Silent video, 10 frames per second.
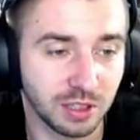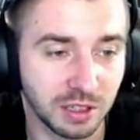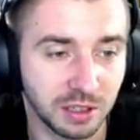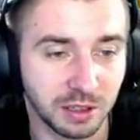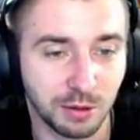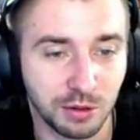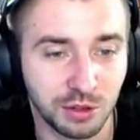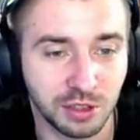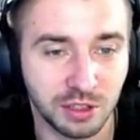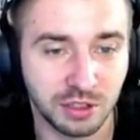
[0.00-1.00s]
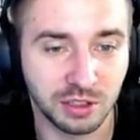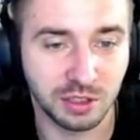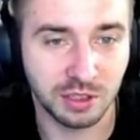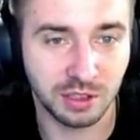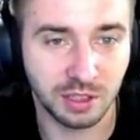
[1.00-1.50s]
колокольчики,
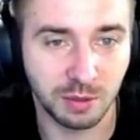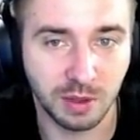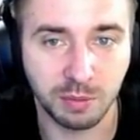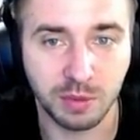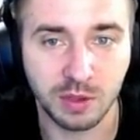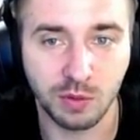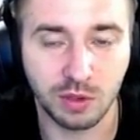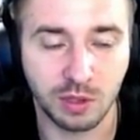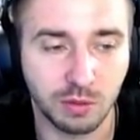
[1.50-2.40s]
ждите стрима, посмотрим,